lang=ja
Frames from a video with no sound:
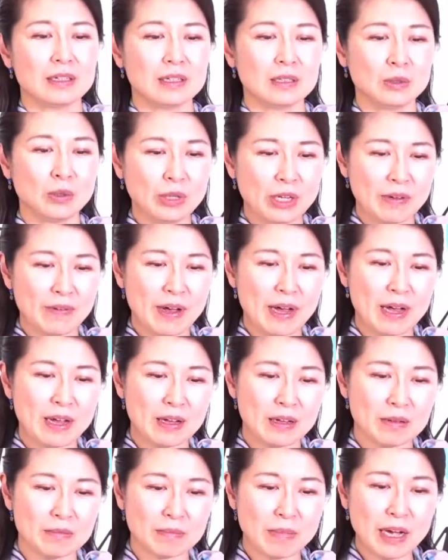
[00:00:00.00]
トネは
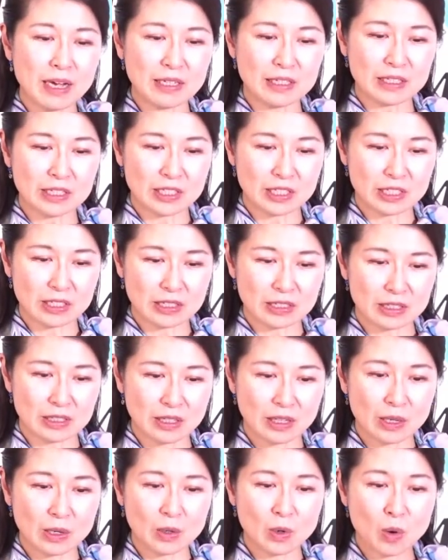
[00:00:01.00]
毎日
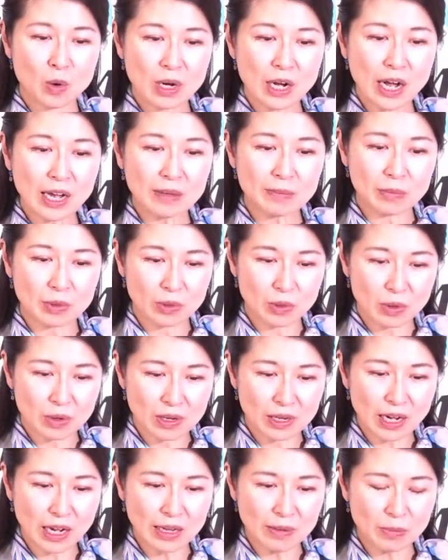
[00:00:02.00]
ごかいもろっ
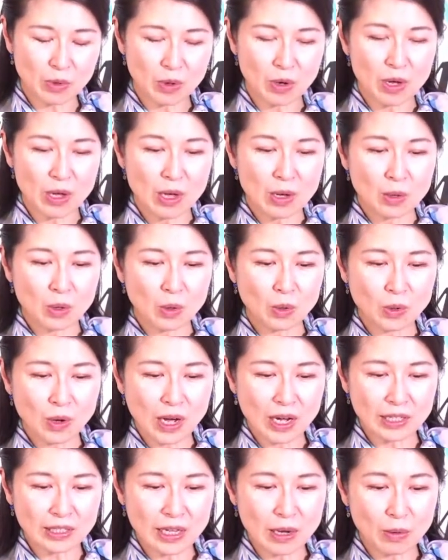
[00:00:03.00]
かいもこの
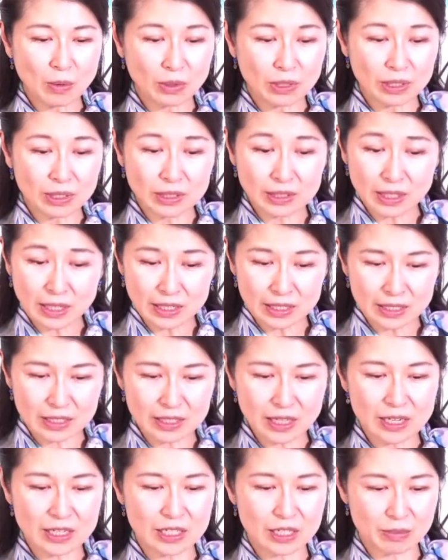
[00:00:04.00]
間を行ったり来
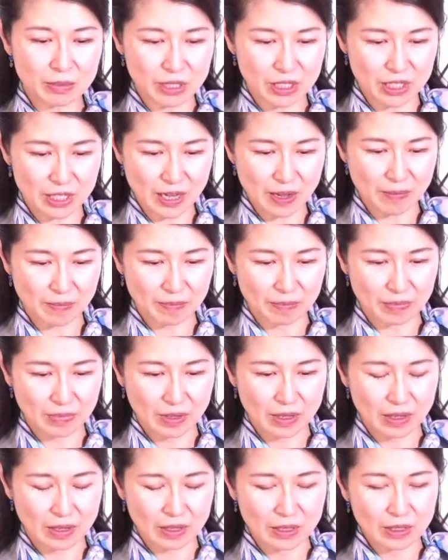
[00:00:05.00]
たりしました。
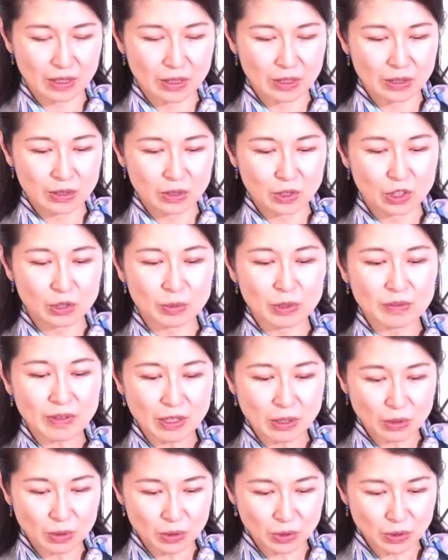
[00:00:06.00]
首
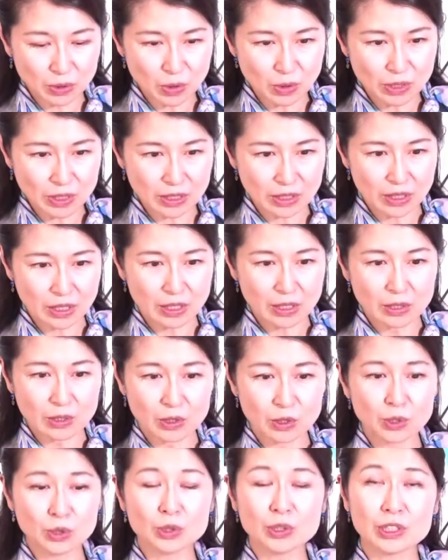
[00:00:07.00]
輪の袋に
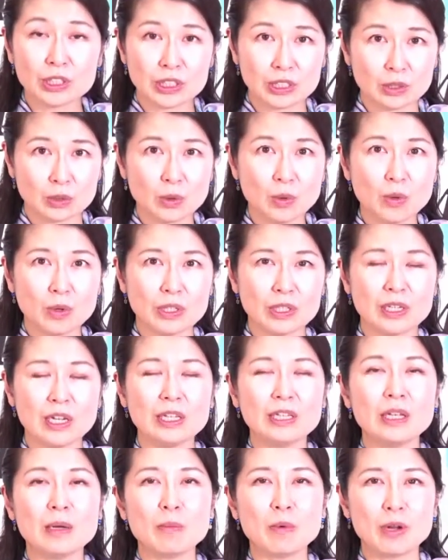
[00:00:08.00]
通信を入
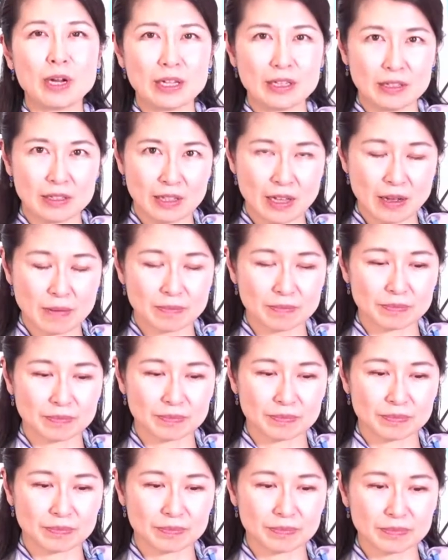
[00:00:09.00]
れてもらって「
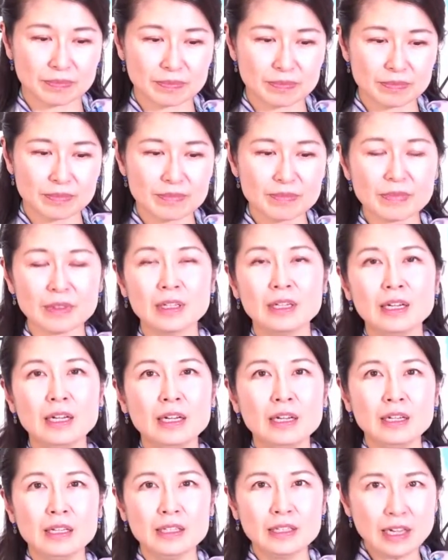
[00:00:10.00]

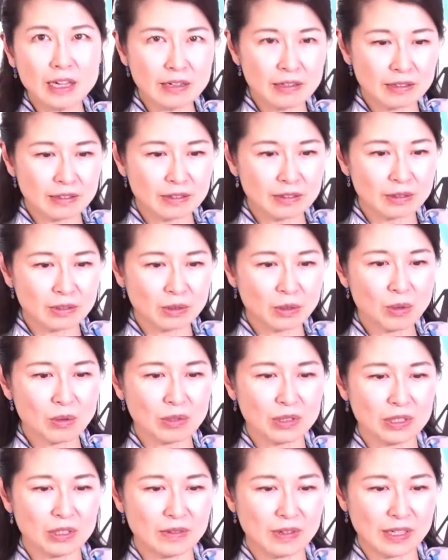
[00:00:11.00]
行け!」
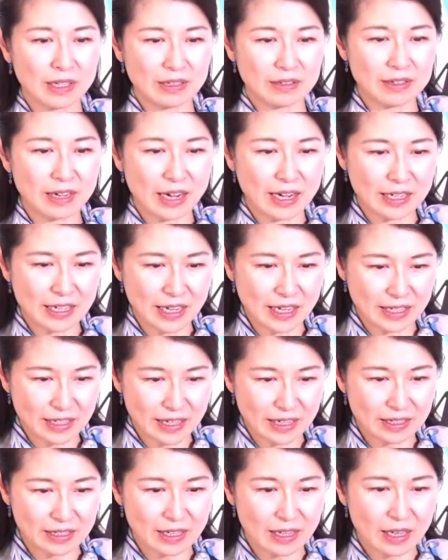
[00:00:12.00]
と言われるが早い
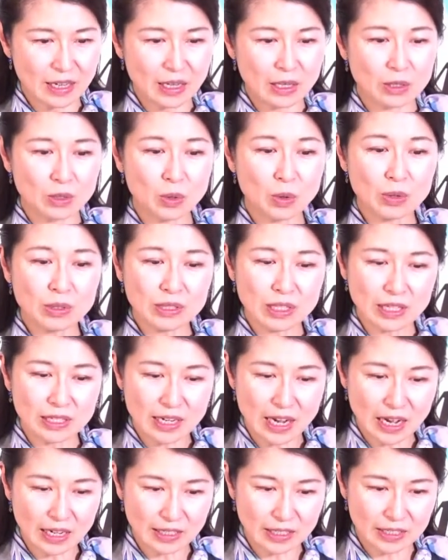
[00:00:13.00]
が、どんな
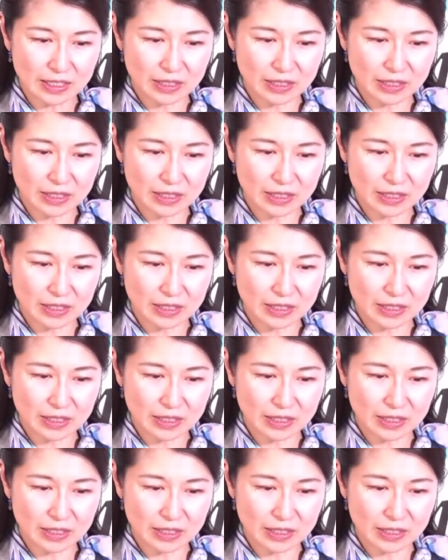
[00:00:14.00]
に激